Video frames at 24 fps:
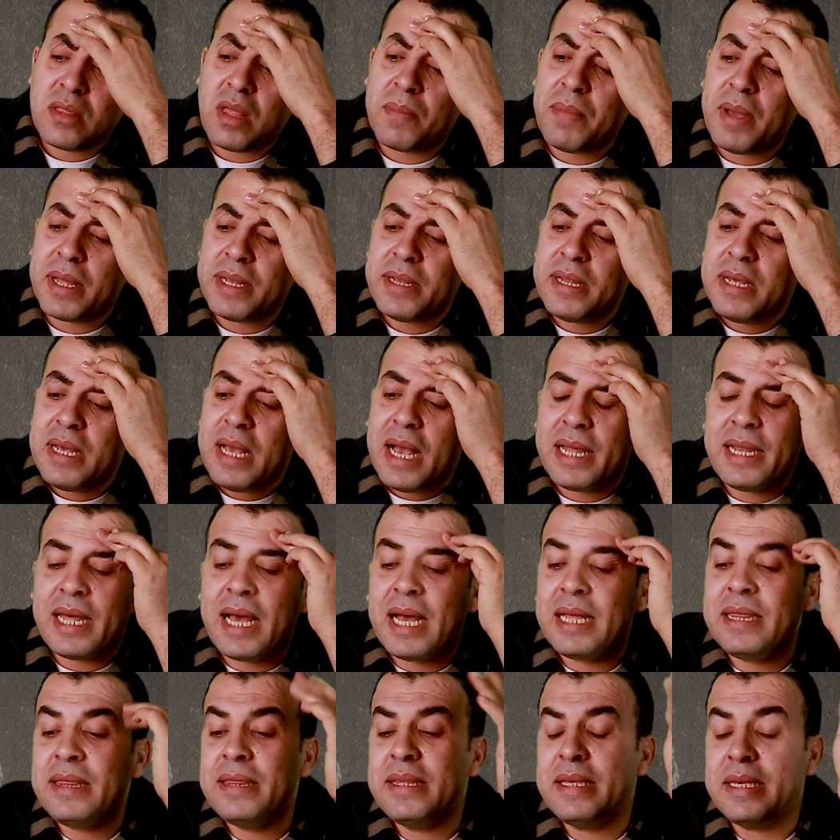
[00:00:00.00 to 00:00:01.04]
طبعا انا
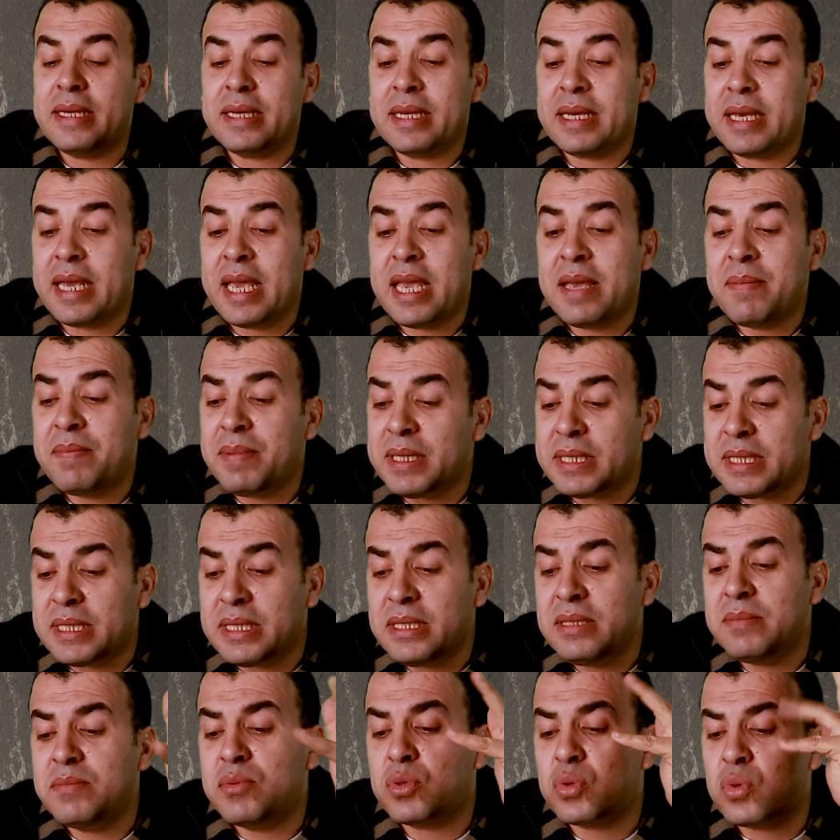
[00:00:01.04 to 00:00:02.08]
عندي اي بي
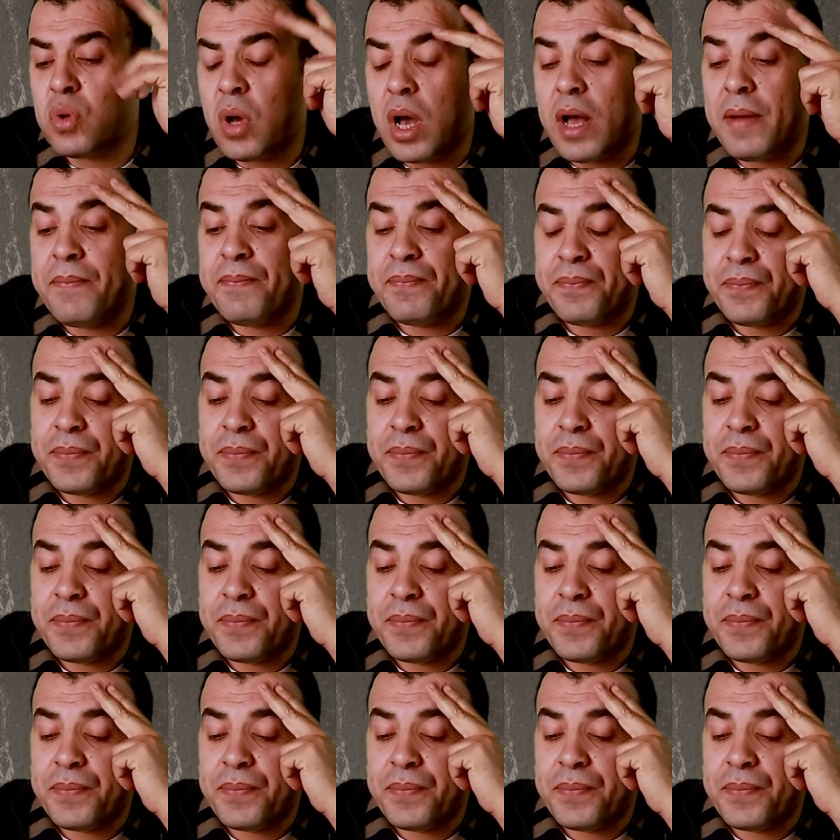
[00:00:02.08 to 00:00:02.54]
سي بالروح